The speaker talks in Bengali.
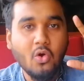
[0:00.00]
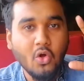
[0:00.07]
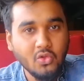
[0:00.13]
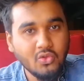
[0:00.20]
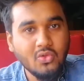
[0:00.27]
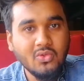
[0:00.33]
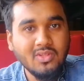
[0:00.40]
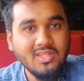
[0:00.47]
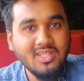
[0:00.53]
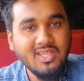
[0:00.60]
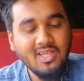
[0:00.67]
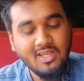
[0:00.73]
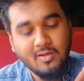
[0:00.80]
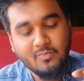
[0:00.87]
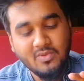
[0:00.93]
অন্থন দিয়ে
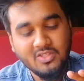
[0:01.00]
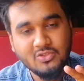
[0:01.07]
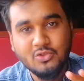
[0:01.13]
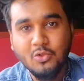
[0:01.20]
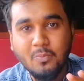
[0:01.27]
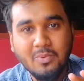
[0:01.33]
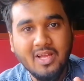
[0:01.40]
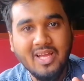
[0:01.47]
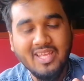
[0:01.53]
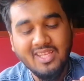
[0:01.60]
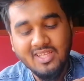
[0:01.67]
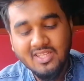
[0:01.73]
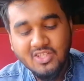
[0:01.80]
আপনার স্যুপ খায়